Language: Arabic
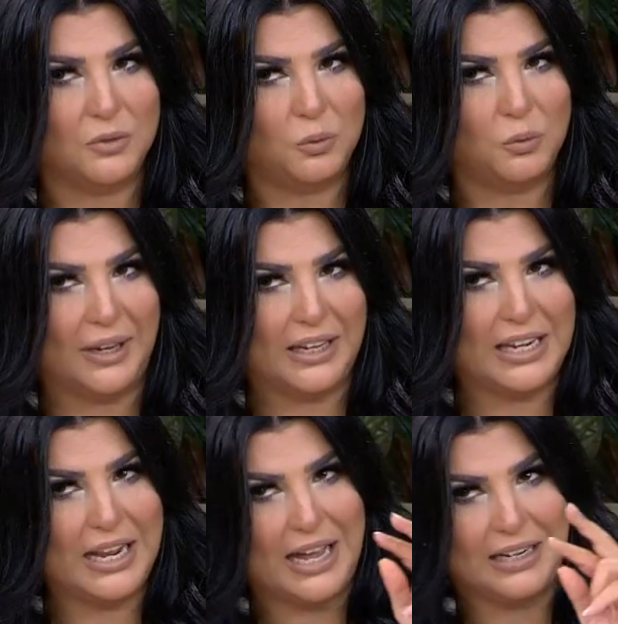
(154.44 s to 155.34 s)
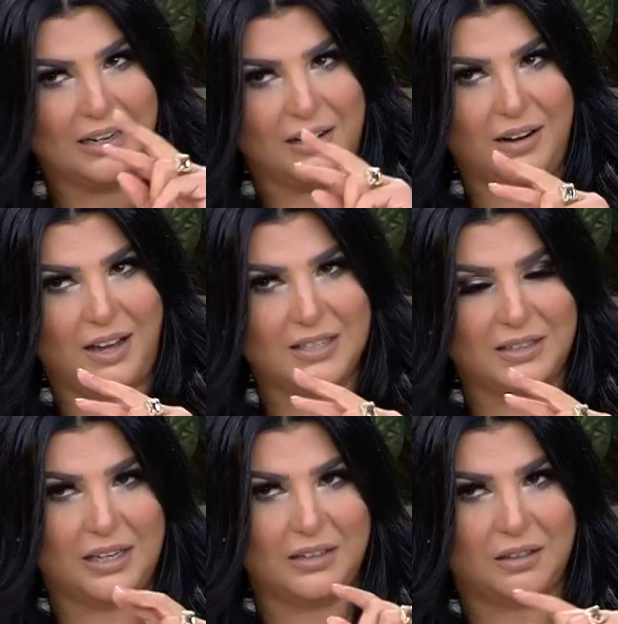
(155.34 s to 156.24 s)
واحكي لي عن لحظه
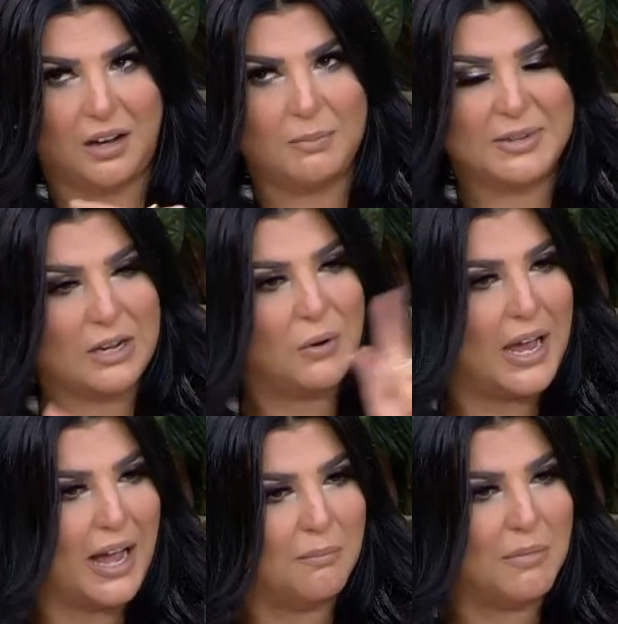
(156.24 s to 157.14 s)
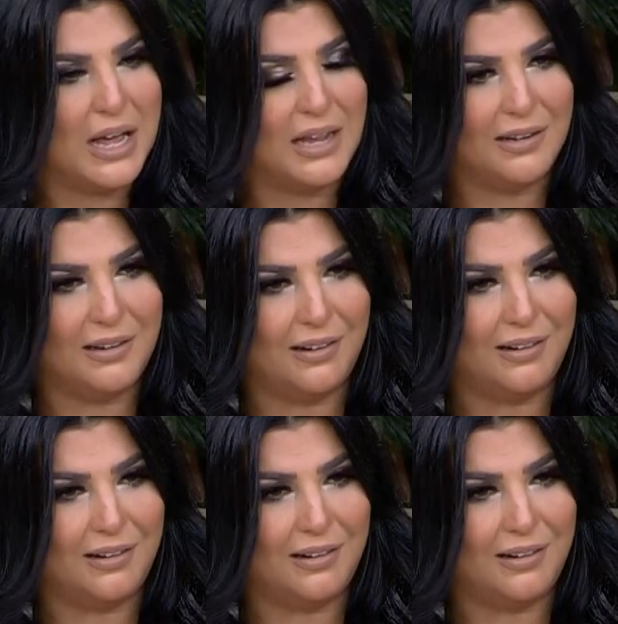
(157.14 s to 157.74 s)
الانتقال من ثانويه عامه ل...